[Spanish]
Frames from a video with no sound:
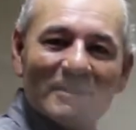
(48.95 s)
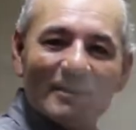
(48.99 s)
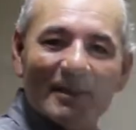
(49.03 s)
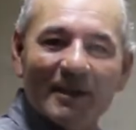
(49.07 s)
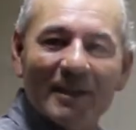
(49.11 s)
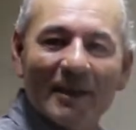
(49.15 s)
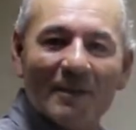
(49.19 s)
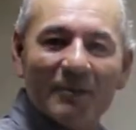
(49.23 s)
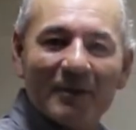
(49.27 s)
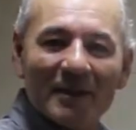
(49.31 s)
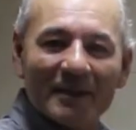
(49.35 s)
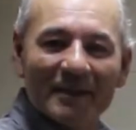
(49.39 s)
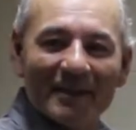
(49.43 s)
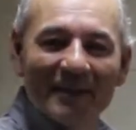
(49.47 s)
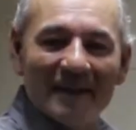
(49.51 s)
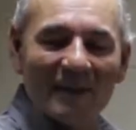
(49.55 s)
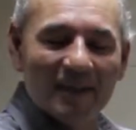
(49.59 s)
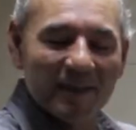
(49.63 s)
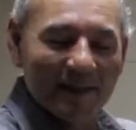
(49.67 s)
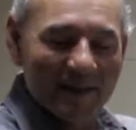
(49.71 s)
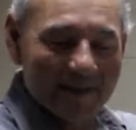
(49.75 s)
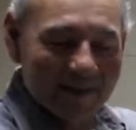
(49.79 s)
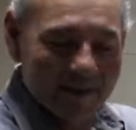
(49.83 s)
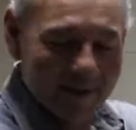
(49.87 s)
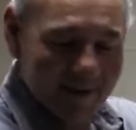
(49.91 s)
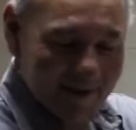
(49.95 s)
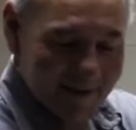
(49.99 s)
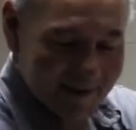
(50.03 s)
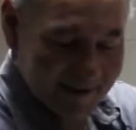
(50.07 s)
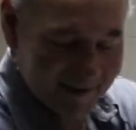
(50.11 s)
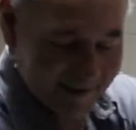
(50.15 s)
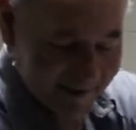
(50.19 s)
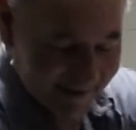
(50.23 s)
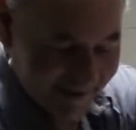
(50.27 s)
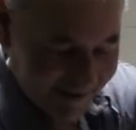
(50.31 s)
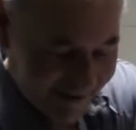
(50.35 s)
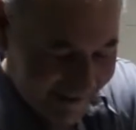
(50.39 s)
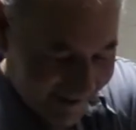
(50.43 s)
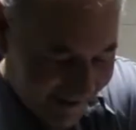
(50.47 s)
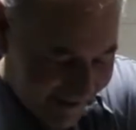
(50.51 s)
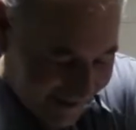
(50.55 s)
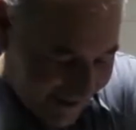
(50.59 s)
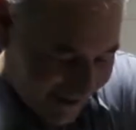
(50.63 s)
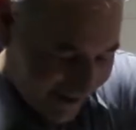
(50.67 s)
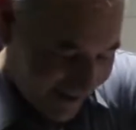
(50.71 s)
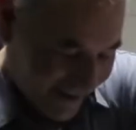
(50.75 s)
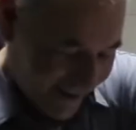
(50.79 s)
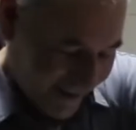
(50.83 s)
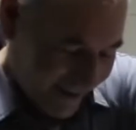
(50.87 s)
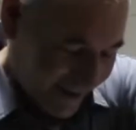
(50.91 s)
la batata.
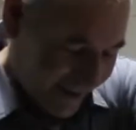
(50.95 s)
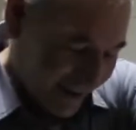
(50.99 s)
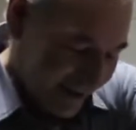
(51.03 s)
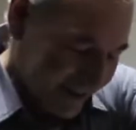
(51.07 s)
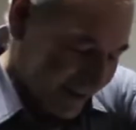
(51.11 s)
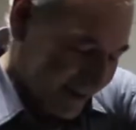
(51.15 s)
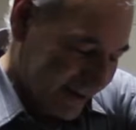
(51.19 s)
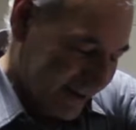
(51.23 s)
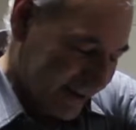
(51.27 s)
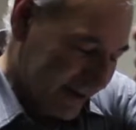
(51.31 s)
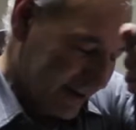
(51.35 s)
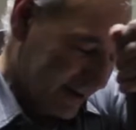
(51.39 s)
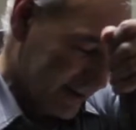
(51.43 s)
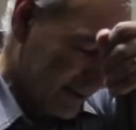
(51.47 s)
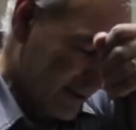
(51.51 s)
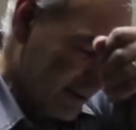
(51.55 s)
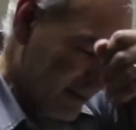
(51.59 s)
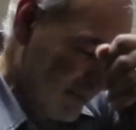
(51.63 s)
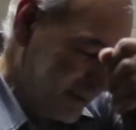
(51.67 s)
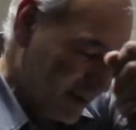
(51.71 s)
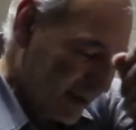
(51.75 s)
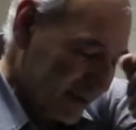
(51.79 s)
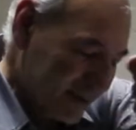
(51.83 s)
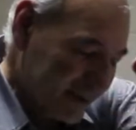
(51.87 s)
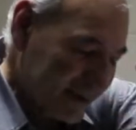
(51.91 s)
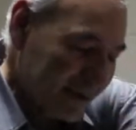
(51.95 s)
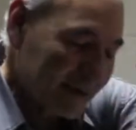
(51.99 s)
Así que le vamos a pegar